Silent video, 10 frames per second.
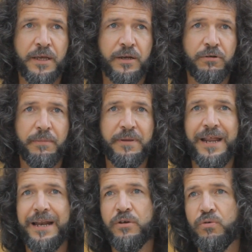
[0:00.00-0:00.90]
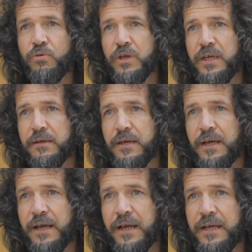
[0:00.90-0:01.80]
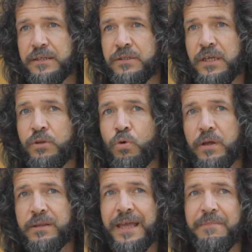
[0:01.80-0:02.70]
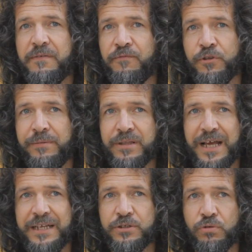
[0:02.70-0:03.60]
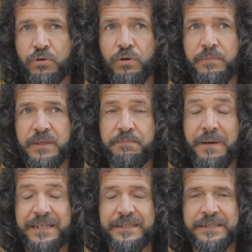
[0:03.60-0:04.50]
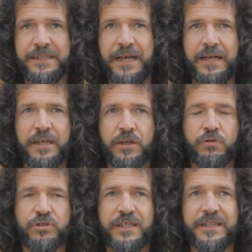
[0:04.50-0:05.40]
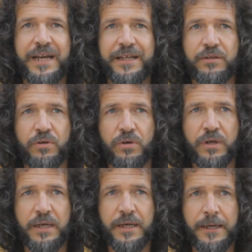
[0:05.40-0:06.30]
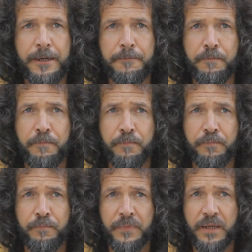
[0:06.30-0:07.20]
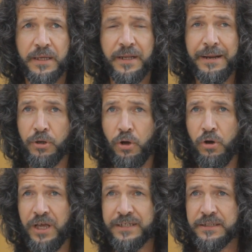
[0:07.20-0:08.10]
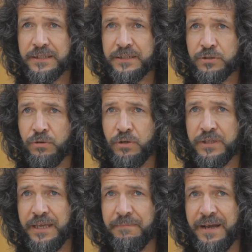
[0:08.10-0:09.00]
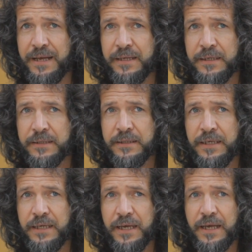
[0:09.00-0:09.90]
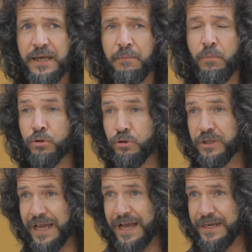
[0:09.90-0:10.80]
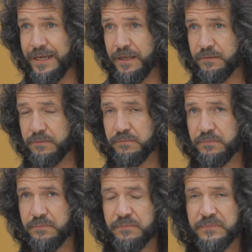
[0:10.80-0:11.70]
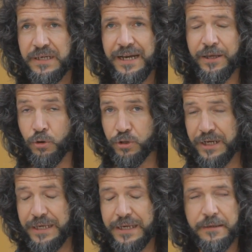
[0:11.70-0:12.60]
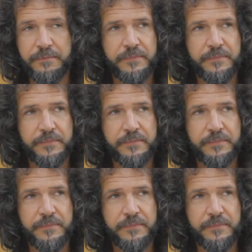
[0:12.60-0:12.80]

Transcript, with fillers: una biennale in cui uh, i due temi fondamentali su cui mi pare si sia concentrato uh, Rem Collas sono il tema di uh, Mondo Italia alle corderie,